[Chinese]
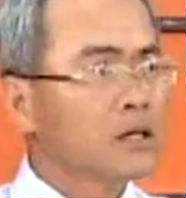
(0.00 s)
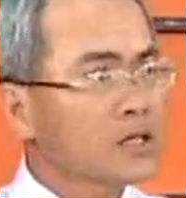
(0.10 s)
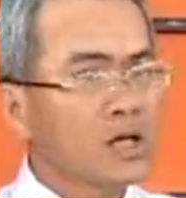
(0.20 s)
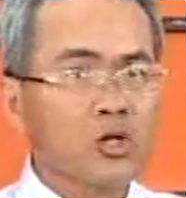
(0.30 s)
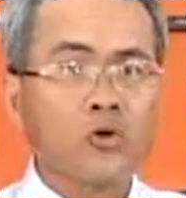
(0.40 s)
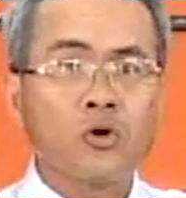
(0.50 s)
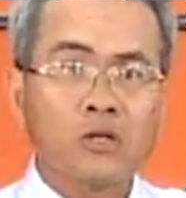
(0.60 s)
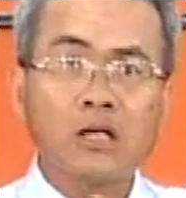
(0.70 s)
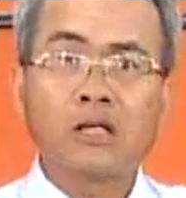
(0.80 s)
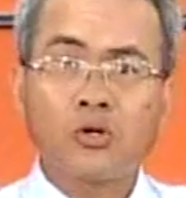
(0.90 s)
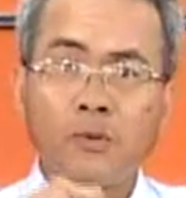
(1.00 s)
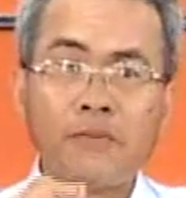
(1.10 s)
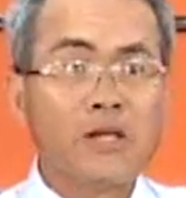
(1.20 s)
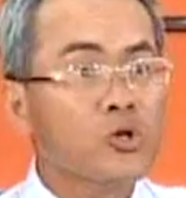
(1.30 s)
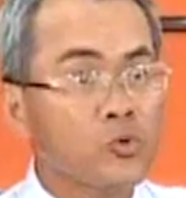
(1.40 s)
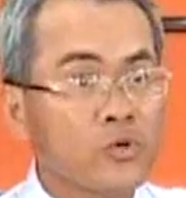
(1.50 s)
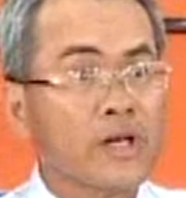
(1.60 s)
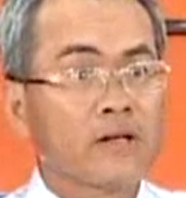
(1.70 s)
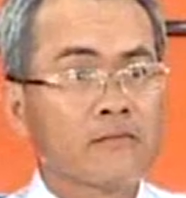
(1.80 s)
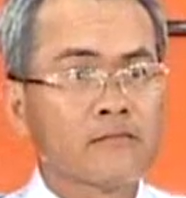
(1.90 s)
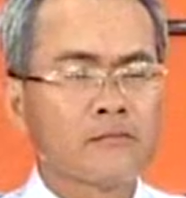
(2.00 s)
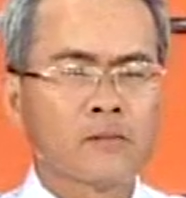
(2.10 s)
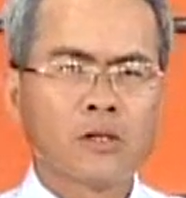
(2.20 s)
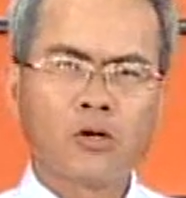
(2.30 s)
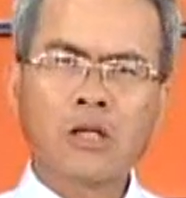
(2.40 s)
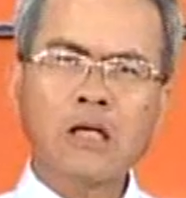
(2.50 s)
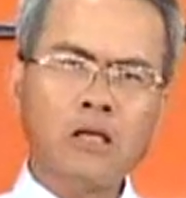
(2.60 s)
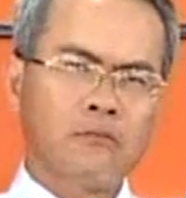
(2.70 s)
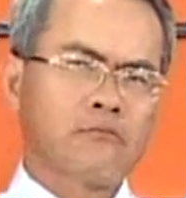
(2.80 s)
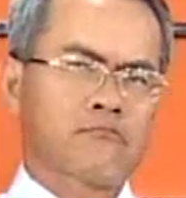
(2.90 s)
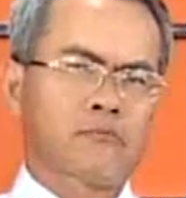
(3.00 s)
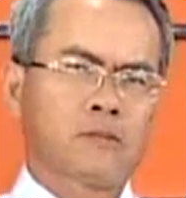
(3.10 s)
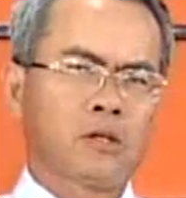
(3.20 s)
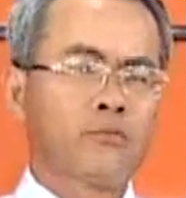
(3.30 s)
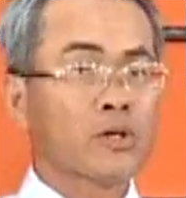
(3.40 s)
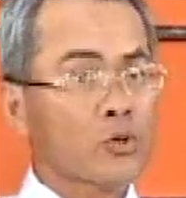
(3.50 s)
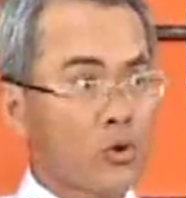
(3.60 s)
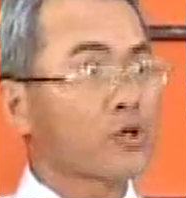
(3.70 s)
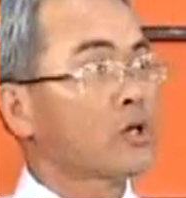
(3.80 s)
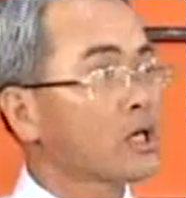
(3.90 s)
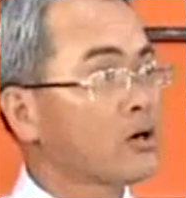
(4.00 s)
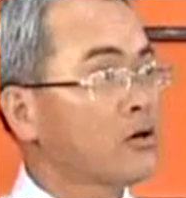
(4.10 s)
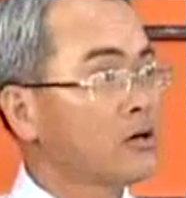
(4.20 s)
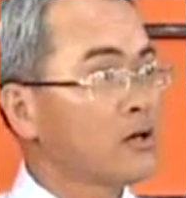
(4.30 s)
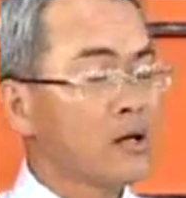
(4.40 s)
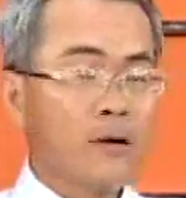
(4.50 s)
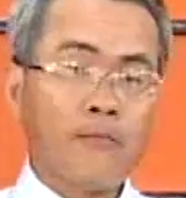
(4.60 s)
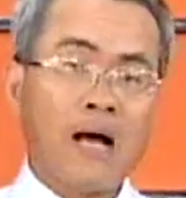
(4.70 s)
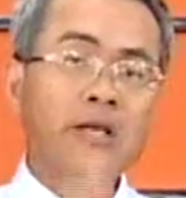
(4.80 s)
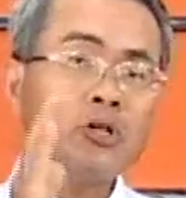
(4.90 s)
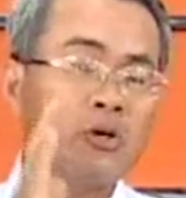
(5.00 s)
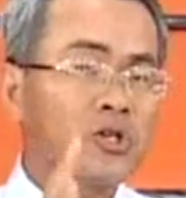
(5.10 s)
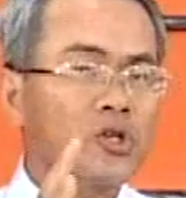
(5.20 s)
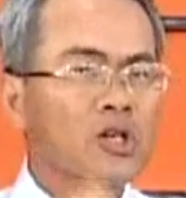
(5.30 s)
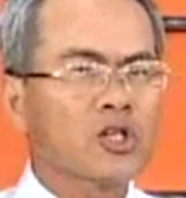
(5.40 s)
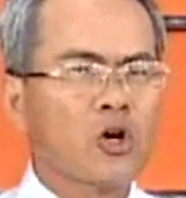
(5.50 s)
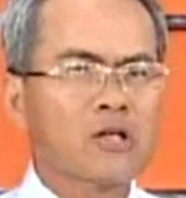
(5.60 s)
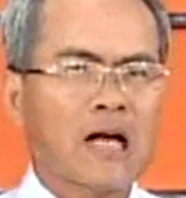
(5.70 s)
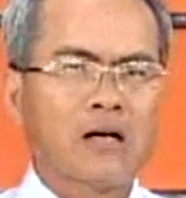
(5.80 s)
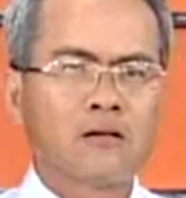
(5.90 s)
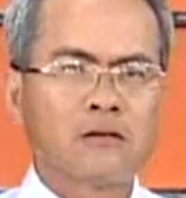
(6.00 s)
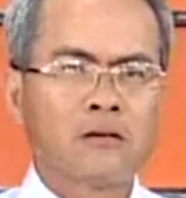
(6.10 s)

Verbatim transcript: 这个总统，这个叫做民主呢，有争议，不是我决定哦。马英九的执政期公啥？